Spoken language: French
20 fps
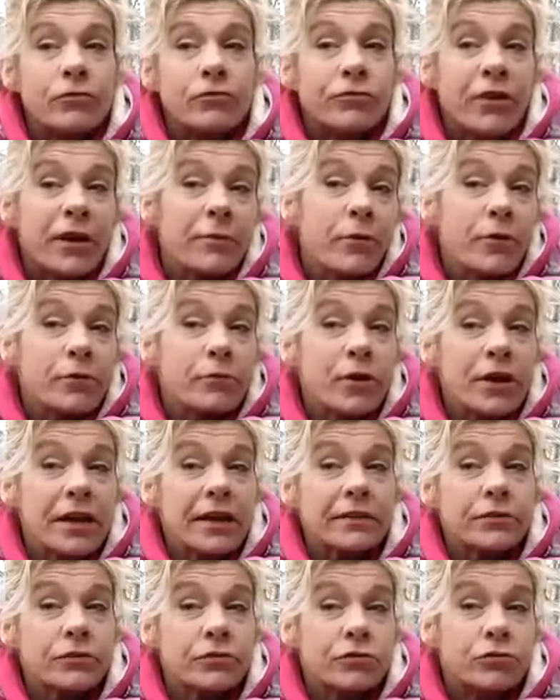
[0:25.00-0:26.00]
eu vraiment le
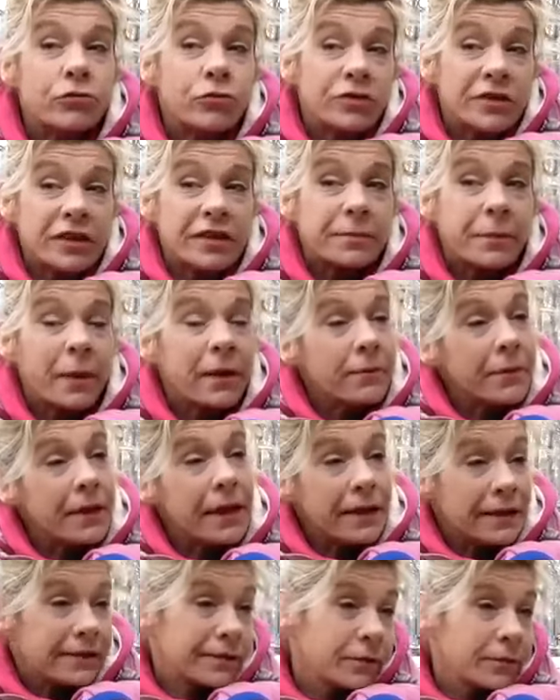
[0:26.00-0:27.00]
moyen de
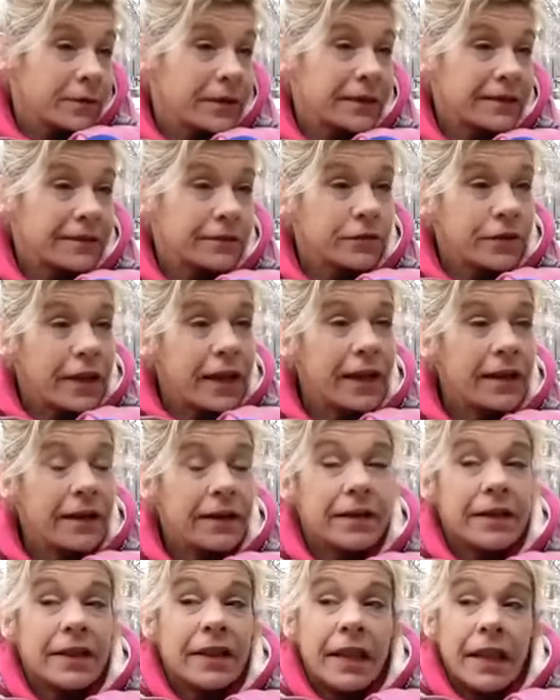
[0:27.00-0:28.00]
s'exprimer à l'Assemblée nationale,